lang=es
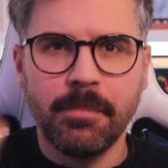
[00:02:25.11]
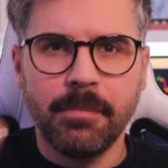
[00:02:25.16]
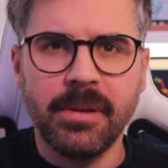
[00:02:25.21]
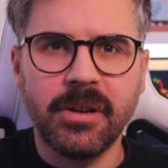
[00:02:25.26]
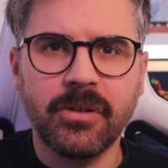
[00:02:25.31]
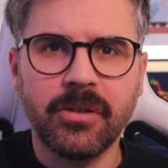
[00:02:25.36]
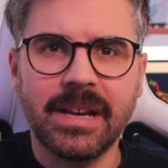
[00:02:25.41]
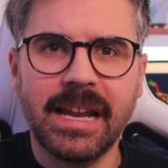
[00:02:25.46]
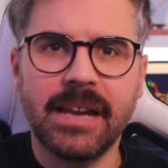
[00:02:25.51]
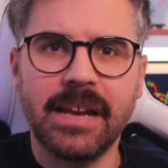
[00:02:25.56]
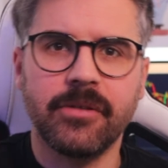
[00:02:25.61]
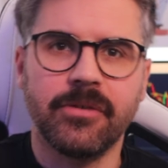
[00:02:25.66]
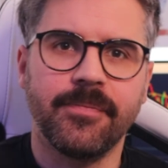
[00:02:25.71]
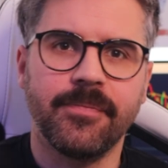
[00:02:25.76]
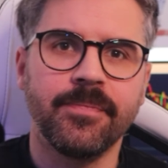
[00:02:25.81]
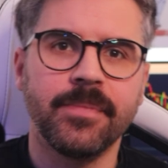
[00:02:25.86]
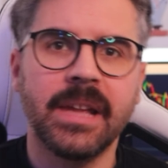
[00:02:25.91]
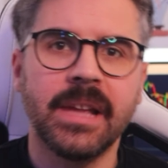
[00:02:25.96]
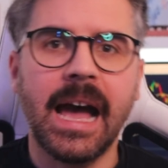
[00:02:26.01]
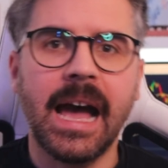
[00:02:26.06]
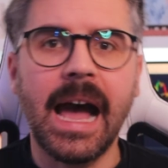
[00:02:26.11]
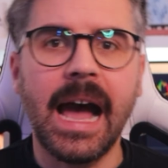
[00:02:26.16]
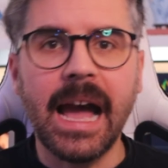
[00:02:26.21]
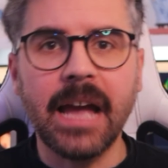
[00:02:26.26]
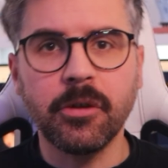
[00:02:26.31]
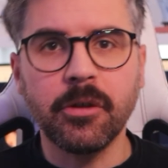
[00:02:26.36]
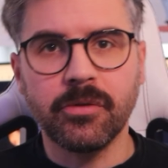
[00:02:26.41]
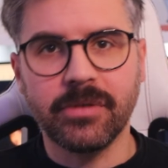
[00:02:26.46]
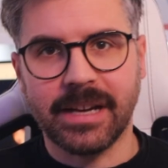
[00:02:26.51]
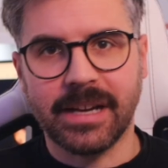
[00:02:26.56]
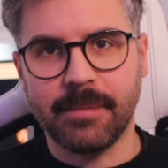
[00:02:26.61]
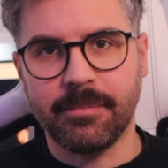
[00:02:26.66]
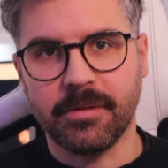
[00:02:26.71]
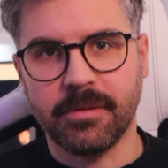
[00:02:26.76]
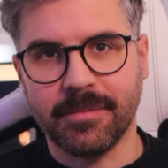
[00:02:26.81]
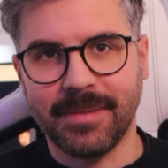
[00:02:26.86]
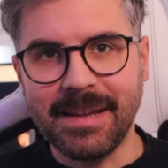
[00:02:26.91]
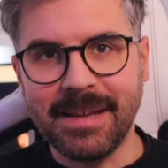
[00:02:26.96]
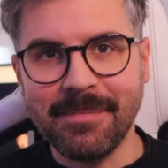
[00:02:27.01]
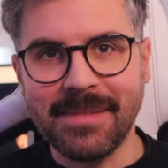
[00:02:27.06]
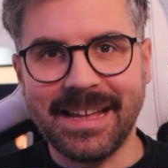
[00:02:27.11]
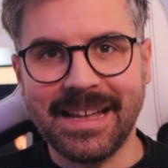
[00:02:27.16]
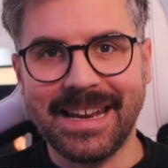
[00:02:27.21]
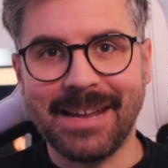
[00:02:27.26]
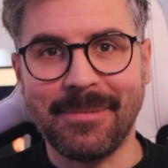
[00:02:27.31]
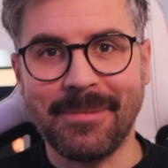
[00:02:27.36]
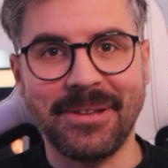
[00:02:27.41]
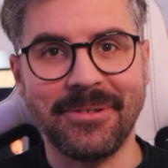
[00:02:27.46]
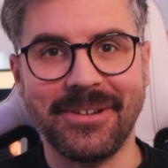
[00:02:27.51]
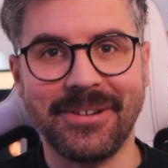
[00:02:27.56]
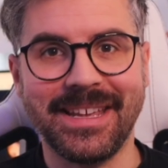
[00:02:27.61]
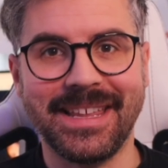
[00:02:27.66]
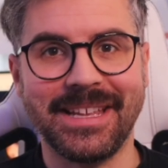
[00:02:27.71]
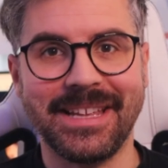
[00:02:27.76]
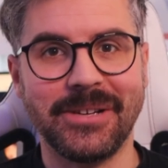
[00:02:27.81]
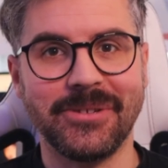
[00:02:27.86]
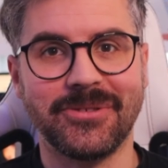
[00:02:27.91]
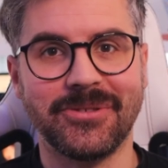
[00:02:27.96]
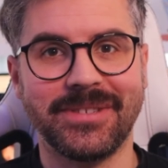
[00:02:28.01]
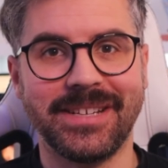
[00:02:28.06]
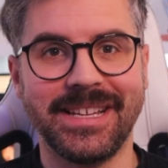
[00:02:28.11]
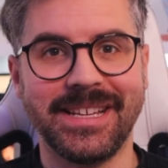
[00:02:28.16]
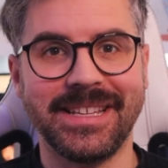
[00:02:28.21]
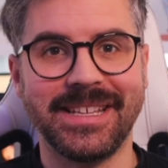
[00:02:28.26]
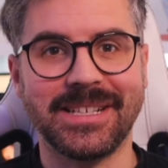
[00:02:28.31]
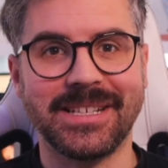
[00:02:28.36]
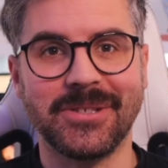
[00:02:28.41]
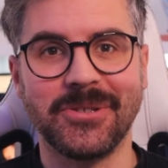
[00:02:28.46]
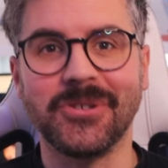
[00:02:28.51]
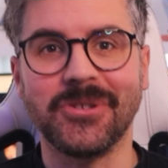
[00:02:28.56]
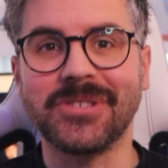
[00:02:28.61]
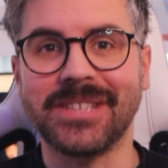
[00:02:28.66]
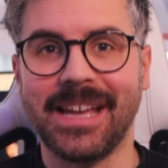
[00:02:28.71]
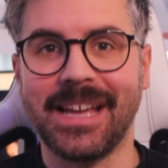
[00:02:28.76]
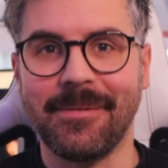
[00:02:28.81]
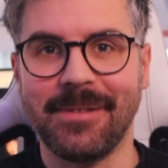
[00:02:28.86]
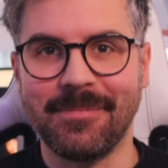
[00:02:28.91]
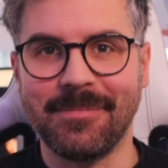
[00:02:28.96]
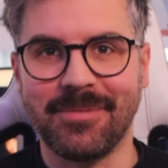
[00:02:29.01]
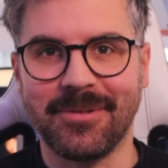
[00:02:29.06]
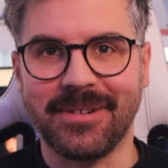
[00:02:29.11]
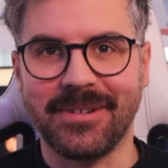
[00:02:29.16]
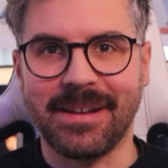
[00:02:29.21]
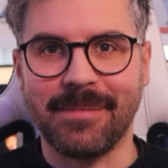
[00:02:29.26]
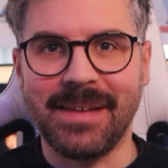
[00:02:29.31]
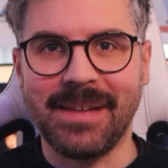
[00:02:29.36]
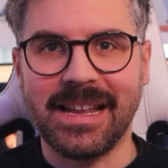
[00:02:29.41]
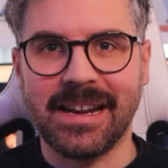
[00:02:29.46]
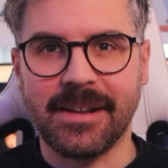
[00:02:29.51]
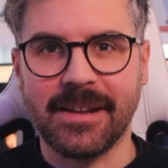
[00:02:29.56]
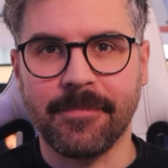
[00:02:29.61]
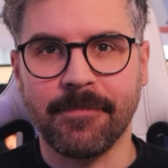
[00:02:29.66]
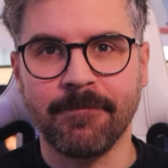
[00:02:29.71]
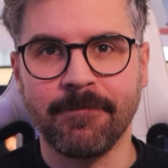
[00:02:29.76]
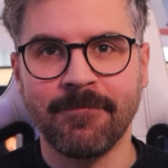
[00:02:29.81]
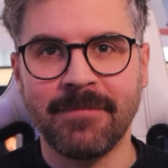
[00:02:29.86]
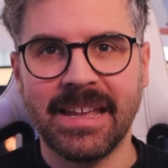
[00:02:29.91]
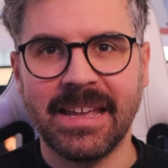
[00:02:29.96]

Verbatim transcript: Pero claro, hay un gran problema. La mayoría de los traders no saben programar.